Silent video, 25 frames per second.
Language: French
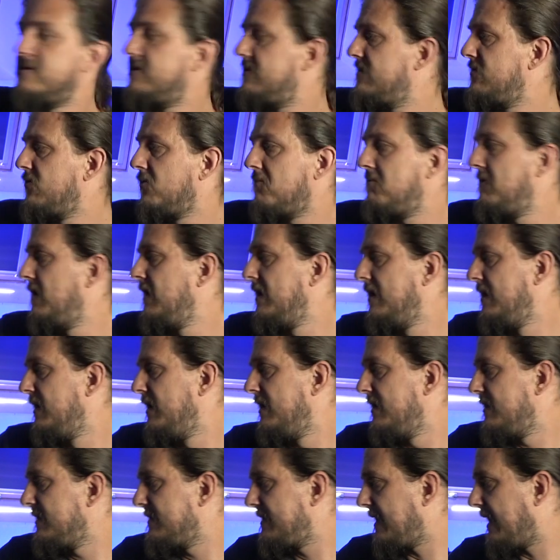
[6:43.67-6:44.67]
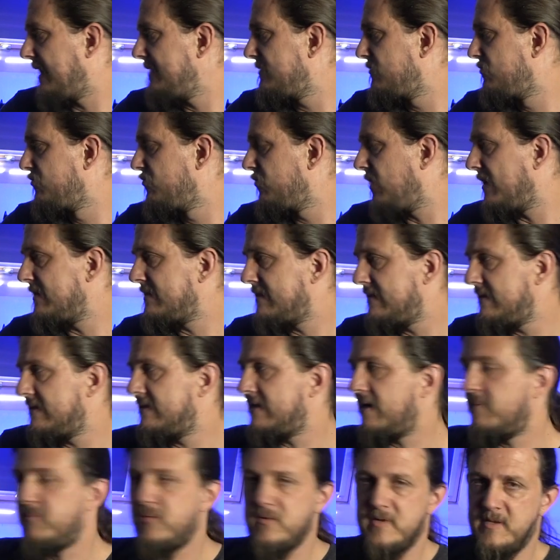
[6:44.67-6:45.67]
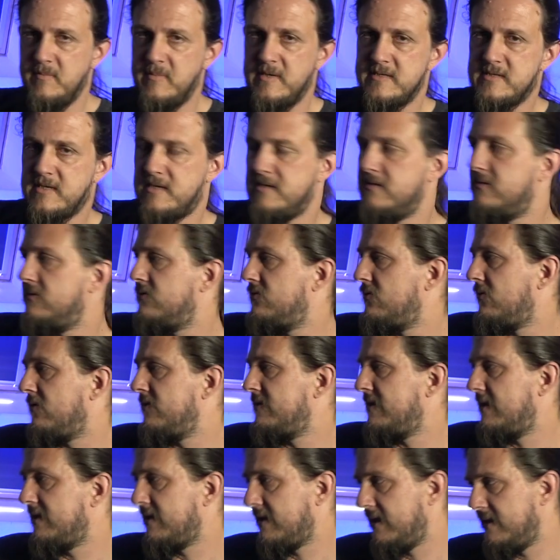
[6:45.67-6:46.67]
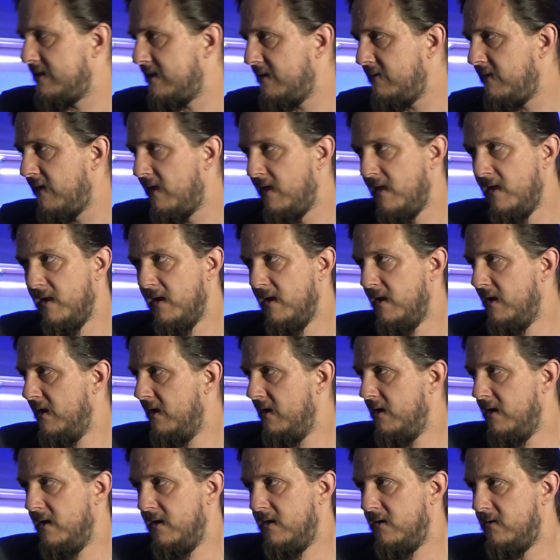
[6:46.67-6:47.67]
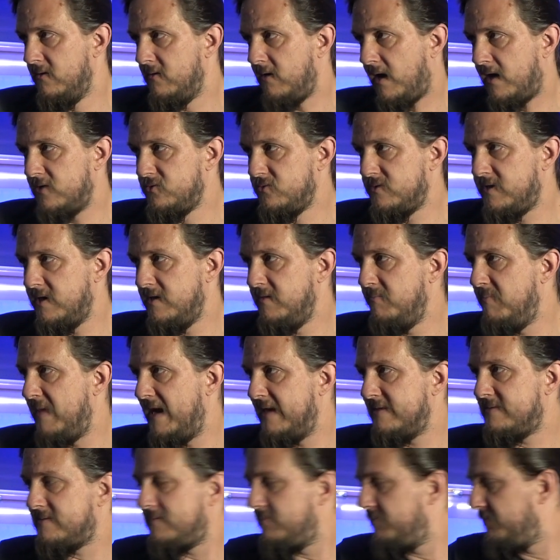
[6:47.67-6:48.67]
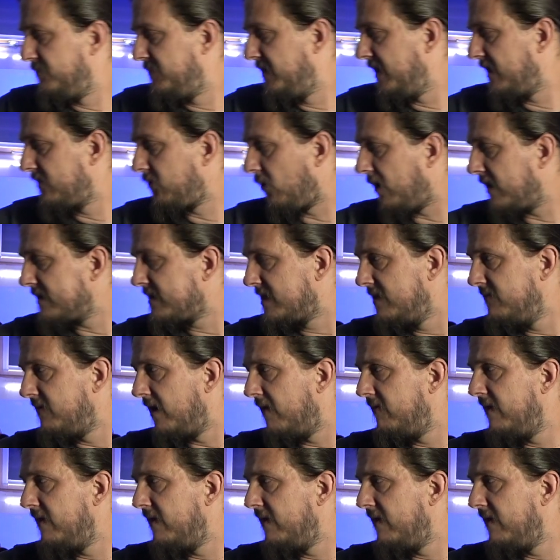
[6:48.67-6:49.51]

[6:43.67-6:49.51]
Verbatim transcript: Sinon, ça reste toujours assez simple, les batteries sur Satriani rajouter une basse bien droite qui va